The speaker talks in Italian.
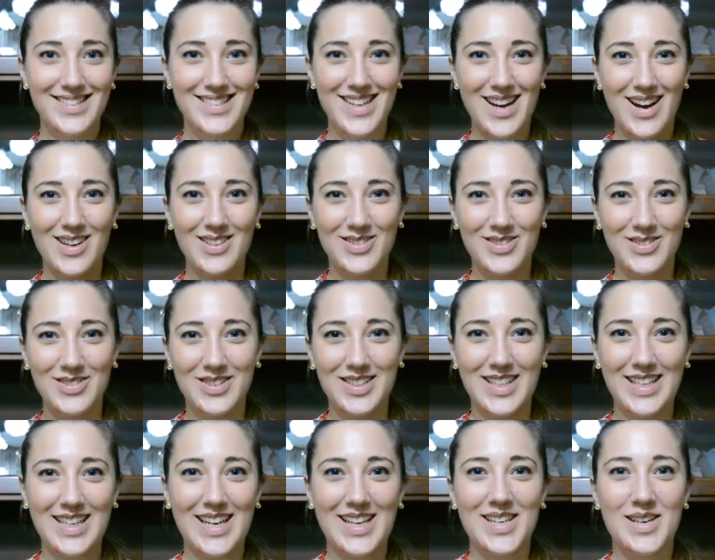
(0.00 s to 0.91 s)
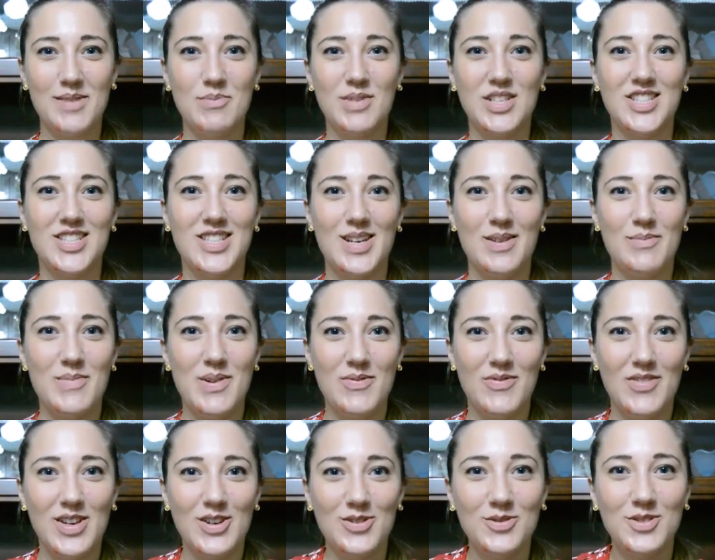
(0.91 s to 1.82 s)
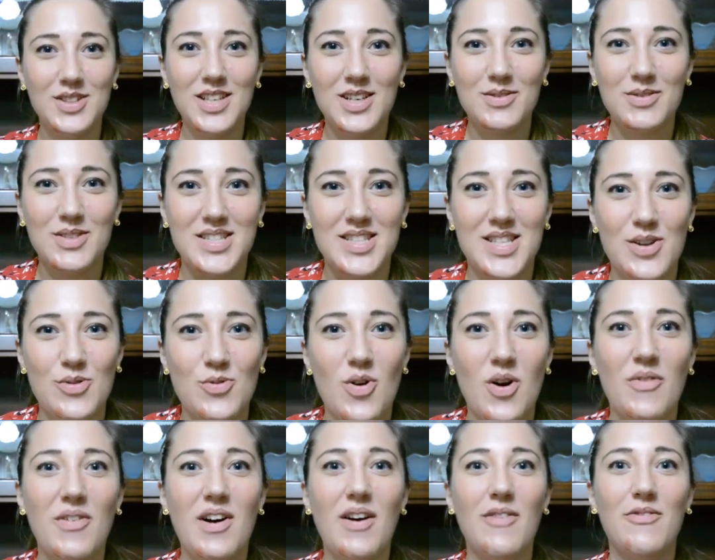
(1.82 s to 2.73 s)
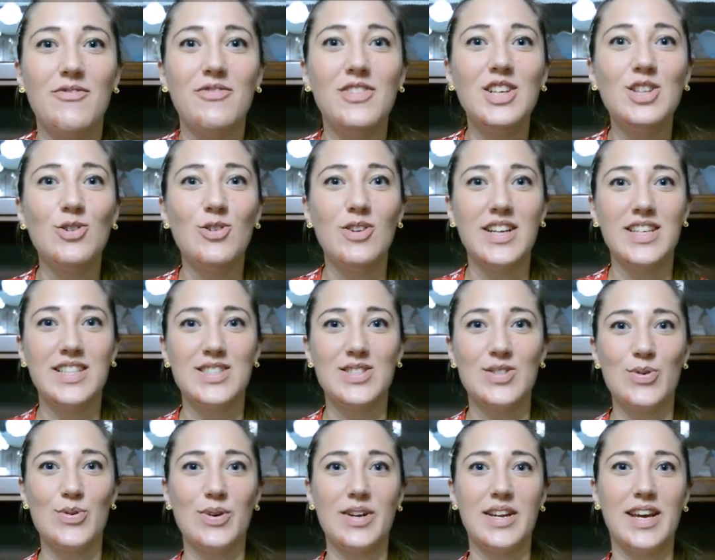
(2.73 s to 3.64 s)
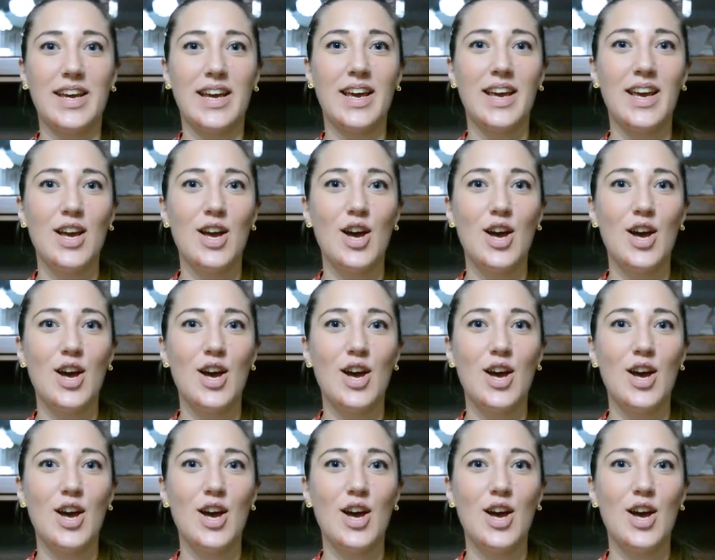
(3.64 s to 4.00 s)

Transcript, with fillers: Ciao a tutti cari amici e benvenuti a questa nuova video lezione.